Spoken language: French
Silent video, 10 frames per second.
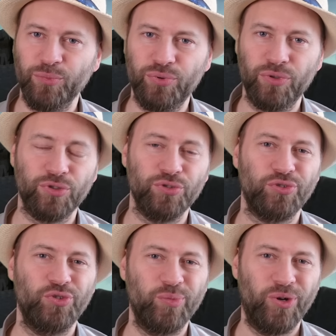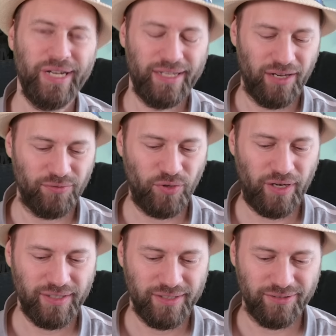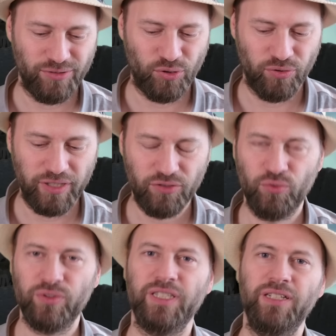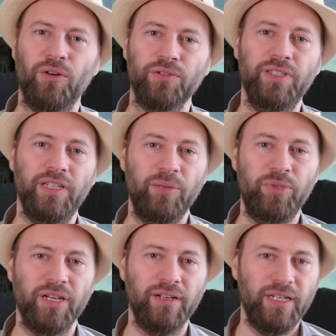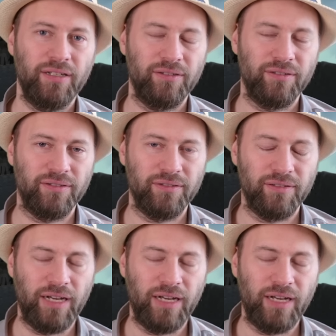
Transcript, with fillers: pour justement avoir euh, ce nexus qui grandit, et eh bien euh,